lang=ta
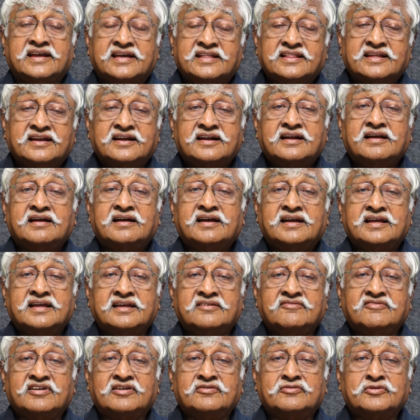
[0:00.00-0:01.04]
எதற்காக
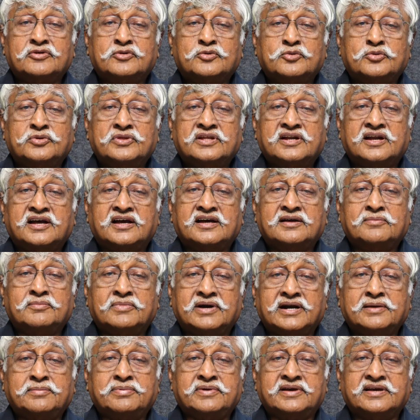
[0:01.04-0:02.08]
இவ்வளவு கூடுதலாக
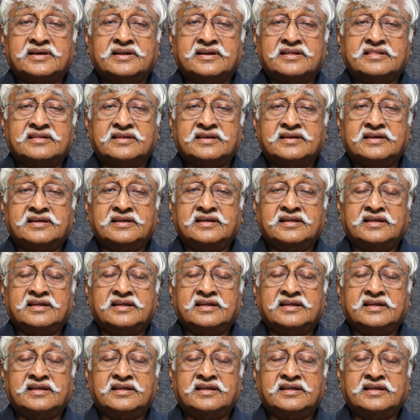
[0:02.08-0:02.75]
மழை பெய்கிறது